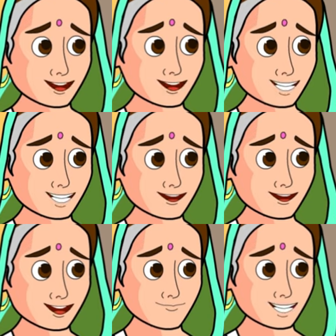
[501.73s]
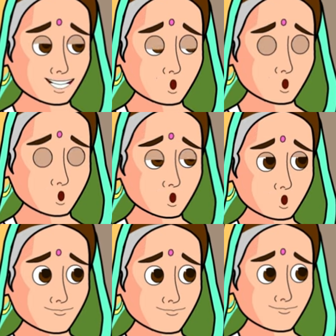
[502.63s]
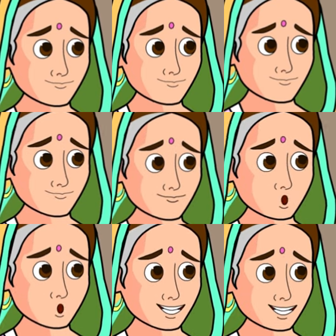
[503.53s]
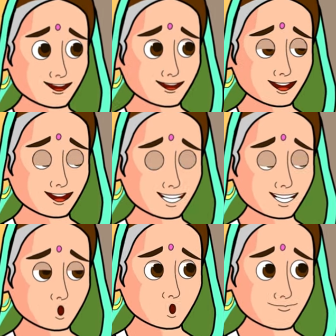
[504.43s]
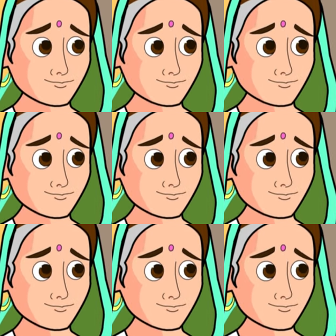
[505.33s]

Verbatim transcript: বাবা চন্দু কোনো ব্যাপার না